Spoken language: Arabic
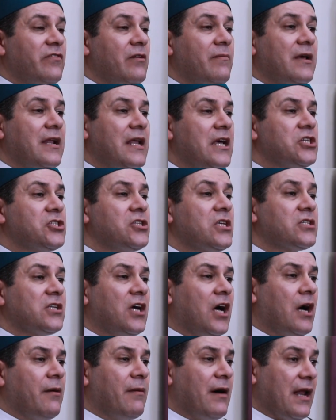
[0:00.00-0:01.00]
فبلاش
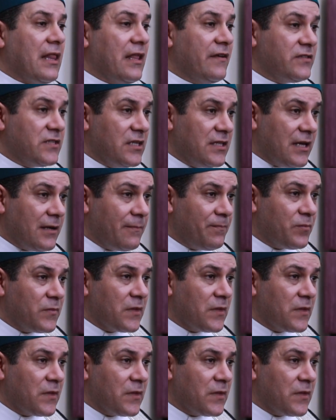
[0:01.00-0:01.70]
نصعب على نفسنا